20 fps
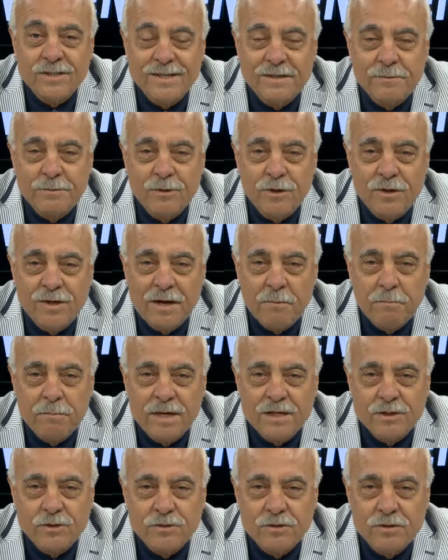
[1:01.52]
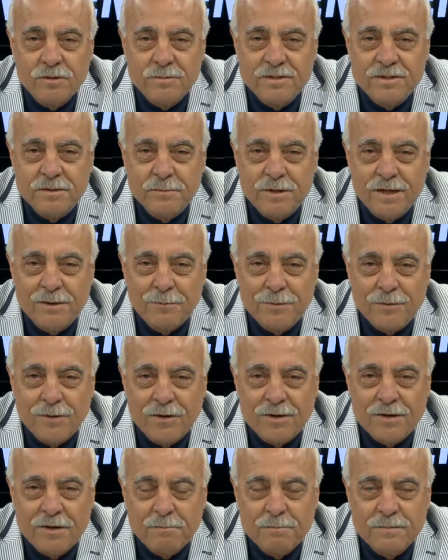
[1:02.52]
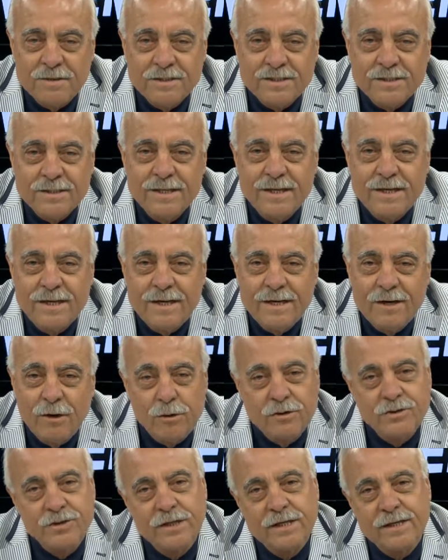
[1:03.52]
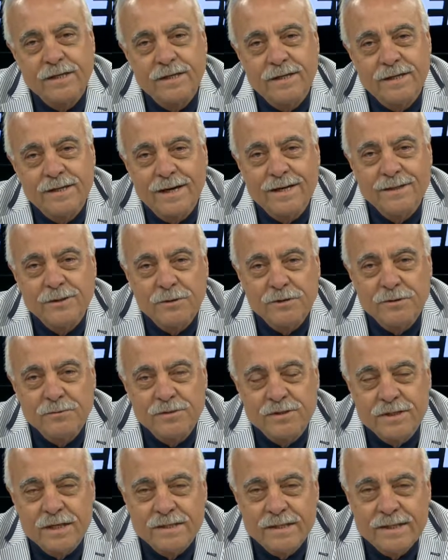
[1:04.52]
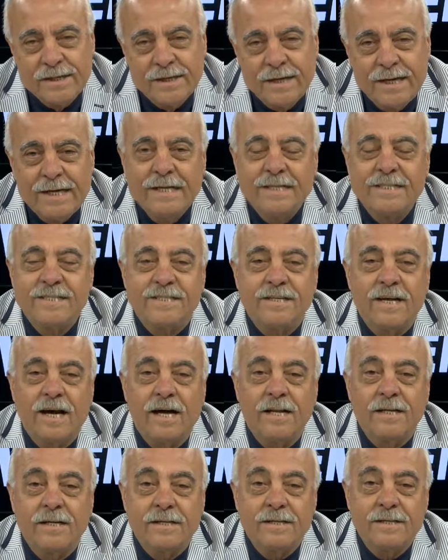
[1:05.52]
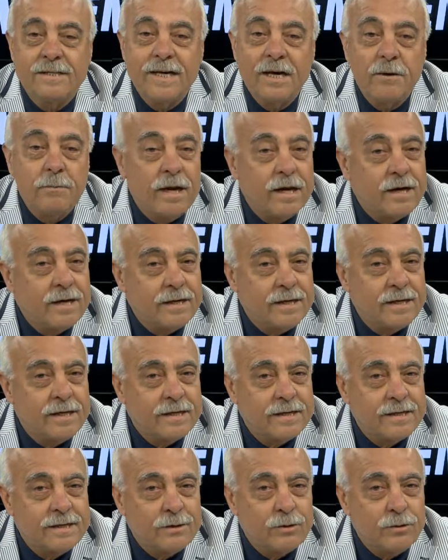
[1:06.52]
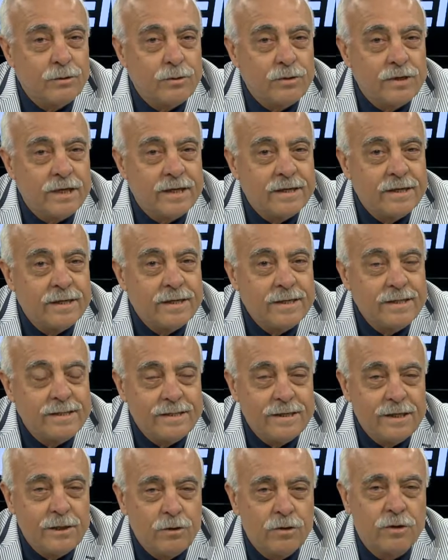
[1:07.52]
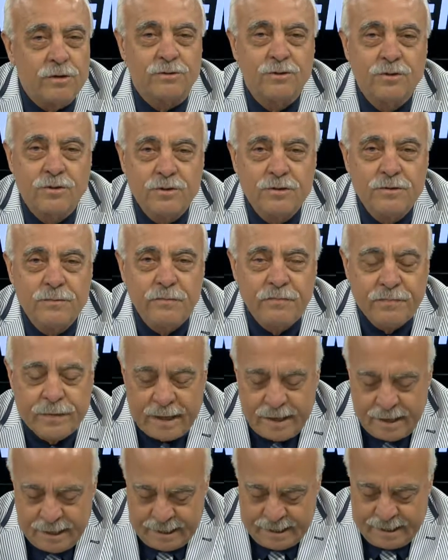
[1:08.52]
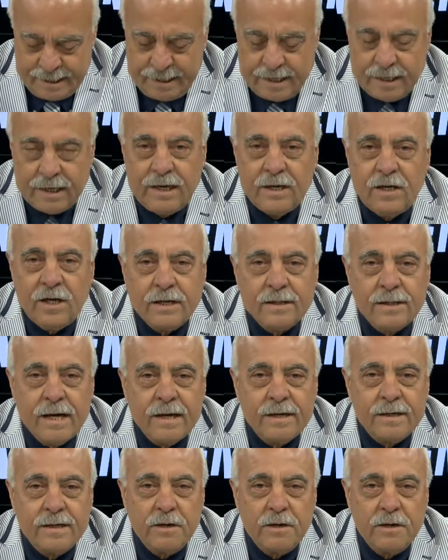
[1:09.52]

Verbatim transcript: Yeni bir dönem başlıyor bizim ilk programımız önceki rektörümüze de sağlıklı emeklilik günleri diliyoruz. İyilikler